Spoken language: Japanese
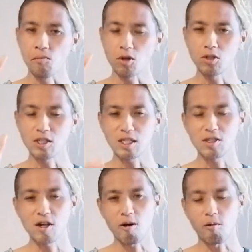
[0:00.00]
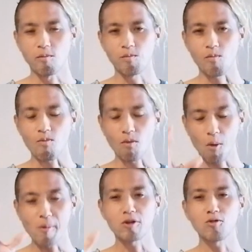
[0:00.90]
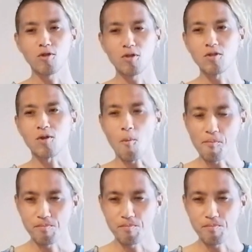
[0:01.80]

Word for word: と違って、まあそういう